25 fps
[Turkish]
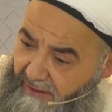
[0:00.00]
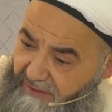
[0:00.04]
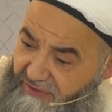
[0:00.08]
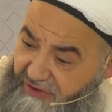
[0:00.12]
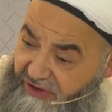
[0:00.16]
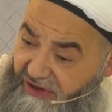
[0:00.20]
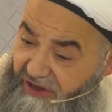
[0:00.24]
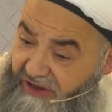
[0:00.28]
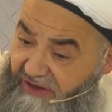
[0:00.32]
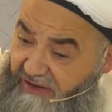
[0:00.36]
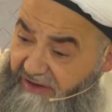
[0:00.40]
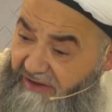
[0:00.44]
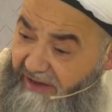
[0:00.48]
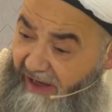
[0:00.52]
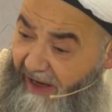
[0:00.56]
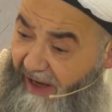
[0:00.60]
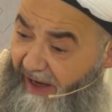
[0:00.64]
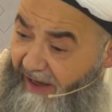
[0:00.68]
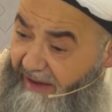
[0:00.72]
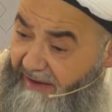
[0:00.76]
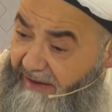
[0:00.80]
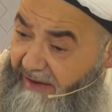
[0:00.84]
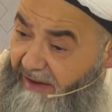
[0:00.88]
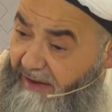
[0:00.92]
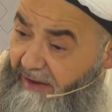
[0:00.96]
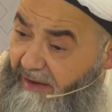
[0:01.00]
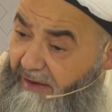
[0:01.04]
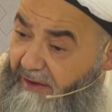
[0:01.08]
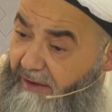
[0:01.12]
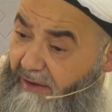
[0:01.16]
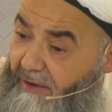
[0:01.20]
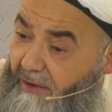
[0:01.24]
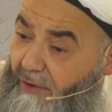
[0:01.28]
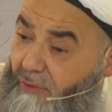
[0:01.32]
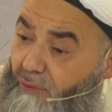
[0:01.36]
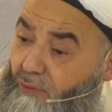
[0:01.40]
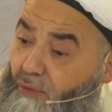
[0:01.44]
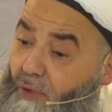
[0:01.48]
Çin dahil
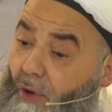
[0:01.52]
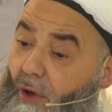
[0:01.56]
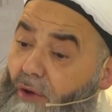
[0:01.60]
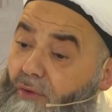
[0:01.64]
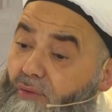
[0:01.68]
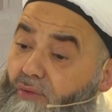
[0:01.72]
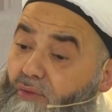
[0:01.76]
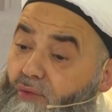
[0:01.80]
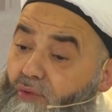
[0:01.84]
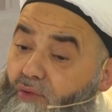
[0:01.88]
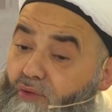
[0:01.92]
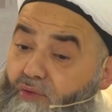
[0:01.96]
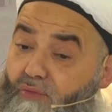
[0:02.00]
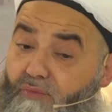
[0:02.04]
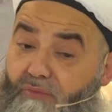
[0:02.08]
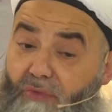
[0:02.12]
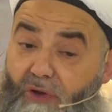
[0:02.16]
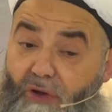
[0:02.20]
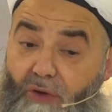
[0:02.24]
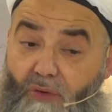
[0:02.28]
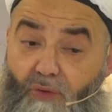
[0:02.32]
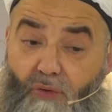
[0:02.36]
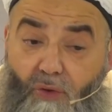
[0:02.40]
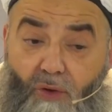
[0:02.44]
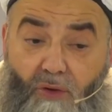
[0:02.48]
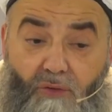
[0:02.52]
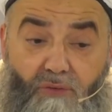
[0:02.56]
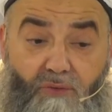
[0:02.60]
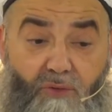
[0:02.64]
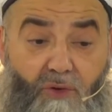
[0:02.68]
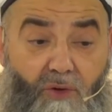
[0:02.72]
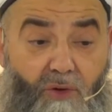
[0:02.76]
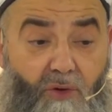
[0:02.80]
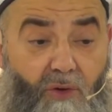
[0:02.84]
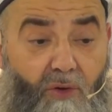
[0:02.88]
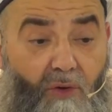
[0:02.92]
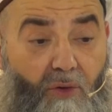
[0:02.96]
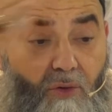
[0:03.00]
400 milyon
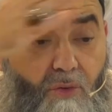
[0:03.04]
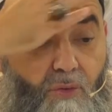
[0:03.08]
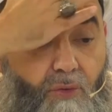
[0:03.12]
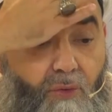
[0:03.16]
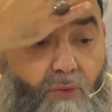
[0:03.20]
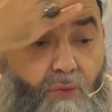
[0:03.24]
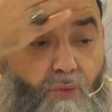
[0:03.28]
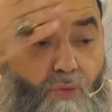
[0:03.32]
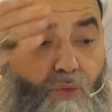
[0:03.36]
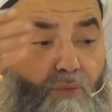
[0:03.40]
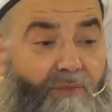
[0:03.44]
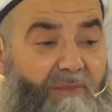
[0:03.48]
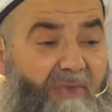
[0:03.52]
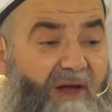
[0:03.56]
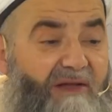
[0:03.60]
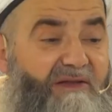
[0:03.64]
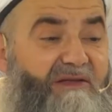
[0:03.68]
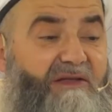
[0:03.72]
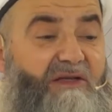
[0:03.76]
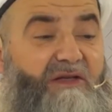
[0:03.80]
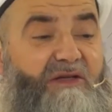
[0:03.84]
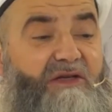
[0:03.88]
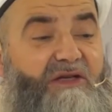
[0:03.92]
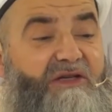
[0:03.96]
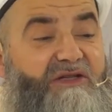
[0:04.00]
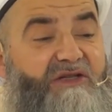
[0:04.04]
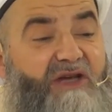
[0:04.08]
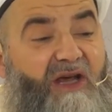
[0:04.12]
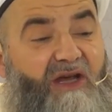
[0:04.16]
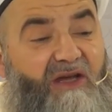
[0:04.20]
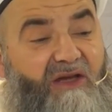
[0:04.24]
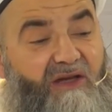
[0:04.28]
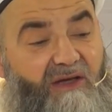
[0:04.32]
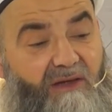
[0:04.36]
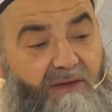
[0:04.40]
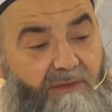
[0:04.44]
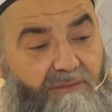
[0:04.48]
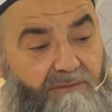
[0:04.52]
ümmet
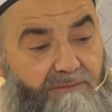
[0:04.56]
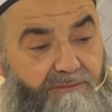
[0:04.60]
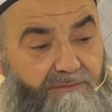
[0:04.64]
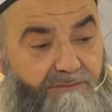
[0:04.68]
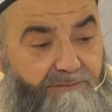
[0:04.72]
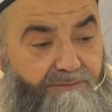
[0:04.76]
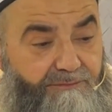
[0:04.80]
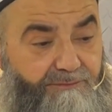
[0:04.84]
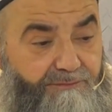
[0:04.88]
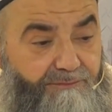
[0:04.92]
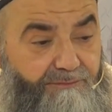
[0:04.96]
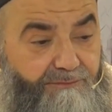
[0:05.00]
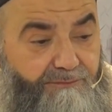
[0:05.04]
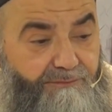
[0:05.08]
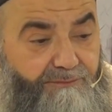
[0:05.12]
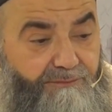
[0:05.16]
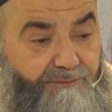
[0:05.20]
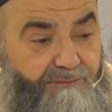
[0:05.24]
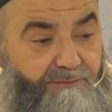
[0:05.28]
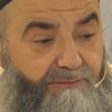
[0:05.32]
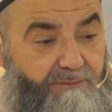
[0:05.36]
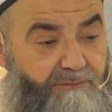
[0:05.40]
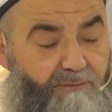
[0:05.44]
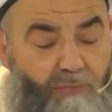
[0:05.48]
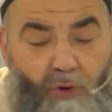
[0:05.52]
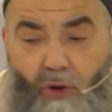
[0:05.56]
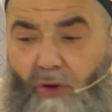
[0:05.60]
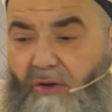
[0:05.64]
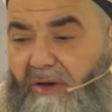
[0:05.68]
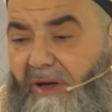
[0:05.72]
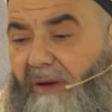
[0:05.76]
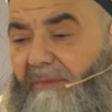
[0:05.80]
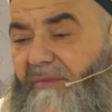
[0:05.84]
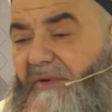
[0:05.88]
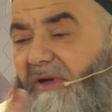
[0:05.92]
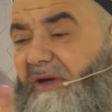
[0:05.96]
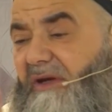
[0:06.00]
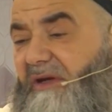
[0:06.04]
dinleyecek.
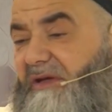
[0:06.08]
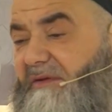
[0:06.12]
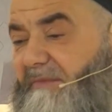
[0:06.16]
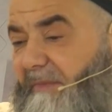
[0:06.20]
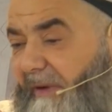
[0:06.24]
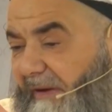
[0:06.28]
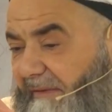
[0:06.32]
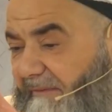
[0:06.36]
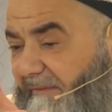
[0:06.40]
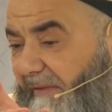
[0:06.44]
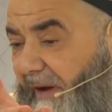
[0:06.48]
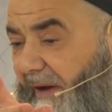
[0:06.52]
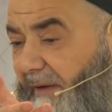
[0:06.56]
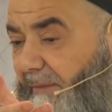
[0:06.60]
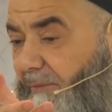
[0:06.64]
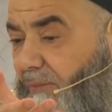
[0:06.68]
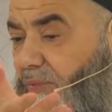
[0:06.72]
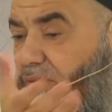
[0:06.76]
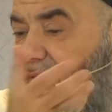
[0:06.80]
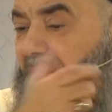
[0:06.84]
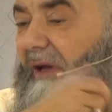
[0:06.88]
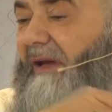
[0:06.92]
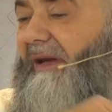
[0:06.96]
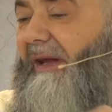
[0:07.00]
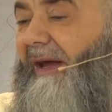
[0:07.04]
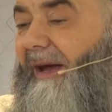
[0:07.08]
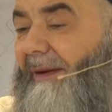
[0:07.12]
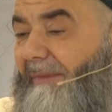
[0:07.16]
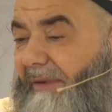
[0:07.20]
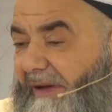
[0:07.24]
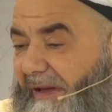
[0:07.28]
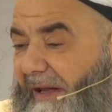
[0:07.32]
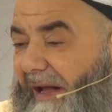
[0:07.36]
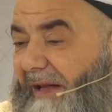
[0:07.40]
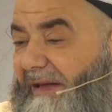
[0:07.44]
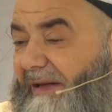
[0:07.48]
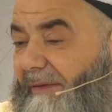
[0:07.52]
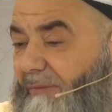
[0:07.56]
Böyle bir hizmet var. Bu da neye
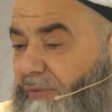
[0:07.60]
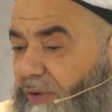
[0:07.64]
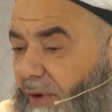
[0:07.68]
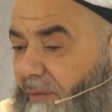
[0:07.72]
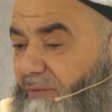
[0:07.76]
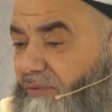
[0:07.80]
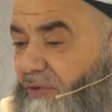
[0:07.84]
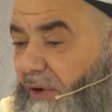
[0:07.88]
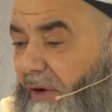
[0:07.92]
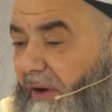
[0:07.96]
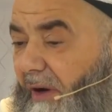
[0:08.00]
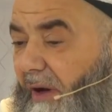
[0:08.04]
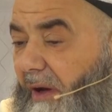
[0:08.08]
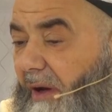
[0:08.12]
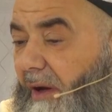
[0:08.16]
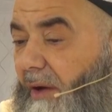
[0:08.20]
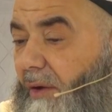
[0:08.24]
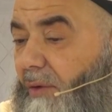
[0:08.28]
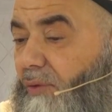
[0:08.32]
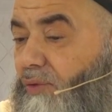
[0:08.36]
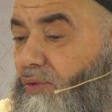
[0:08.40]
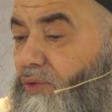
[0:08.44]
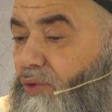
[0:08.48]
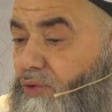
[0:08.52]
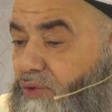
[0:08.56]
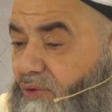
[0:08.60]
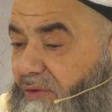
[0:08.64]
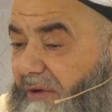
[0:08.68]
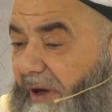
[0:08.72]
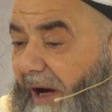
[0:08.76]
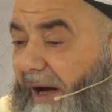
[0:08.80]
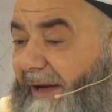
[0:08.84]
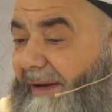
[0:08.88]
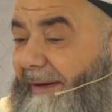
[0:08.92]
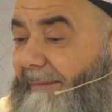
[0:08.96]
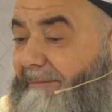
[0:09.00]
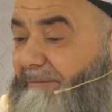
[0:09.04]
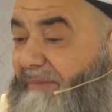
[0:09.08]
bedeldi biliyor musun? 100
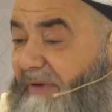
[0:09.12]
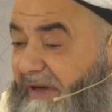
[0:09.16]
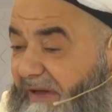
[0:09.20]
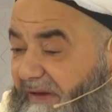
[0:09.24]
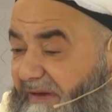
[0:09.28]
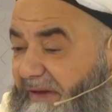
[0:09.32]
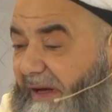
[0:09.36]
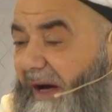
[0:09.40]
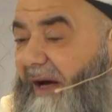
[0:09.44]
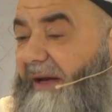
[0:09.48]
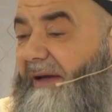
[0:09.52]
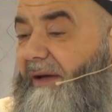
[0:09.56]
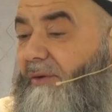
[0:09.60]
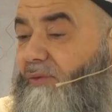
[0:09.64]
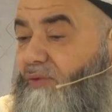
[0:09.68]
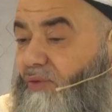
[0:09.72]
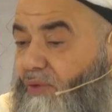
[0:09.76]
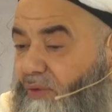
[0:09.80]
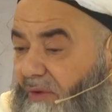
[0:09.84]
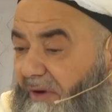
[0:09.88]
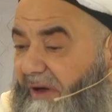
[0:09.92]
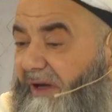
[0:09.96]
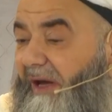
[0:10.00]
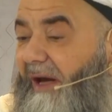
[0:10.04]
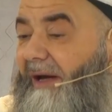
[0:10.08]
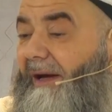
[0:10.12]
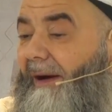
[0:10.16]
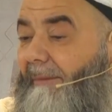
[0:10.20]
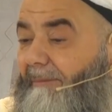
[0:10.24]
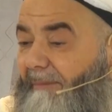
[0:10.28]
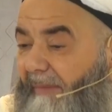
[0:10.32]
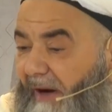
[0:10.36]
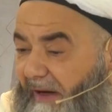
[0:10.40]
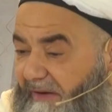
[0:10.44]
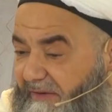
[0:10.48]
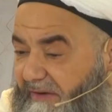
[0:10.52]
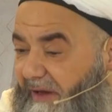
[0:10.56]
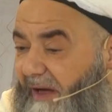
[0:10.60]
tane, 1000 tane külliye
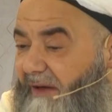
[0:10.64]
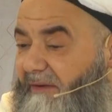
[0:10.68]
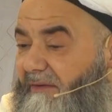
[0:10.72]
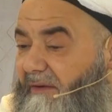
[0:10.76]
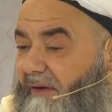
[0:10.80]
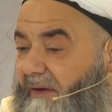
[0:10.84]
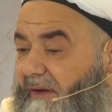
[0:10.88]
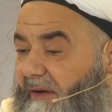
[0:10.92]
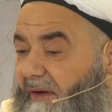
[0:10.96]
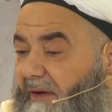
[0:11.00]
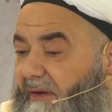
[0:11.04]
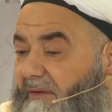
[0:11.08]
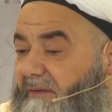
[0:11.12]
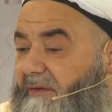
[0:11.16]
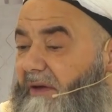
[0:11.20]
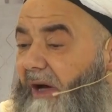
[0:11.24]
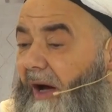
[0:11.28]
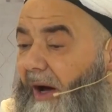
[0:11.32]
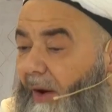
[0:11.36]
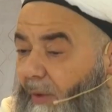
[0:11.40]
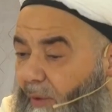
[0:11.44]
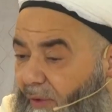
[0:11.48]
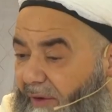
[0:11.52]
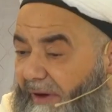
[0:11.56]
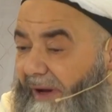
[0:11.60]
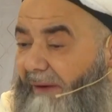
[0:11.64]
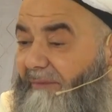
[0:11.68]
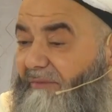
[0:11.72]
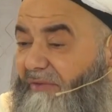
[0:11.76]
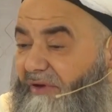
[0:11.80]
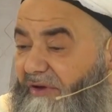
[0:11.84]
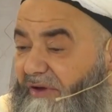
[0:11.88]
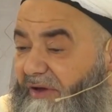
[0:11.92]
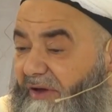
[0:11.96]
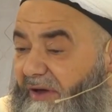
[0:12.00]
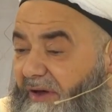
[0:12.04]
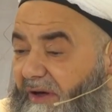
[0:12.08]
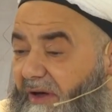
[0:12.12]
yapmaktan daha
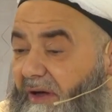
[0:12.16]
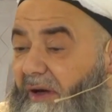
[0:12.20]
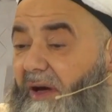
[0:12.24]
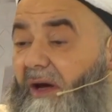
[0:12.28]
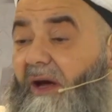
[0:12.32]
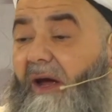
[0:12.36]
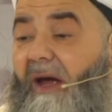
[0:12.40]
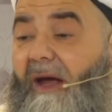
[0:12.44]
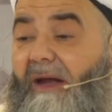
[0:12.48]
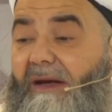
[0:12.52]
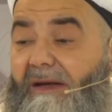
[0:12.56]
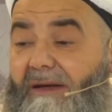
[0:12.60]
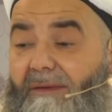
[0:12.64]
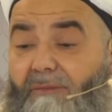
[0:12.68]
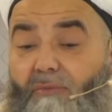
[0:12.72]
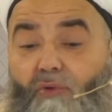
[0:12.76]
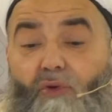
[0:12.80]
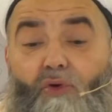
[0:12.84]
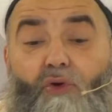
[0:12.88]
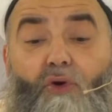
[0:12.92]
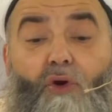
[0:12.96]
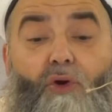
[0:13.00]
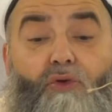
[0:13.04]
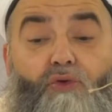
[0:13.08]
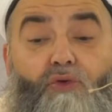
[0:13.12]
önemlidir 50 milyon,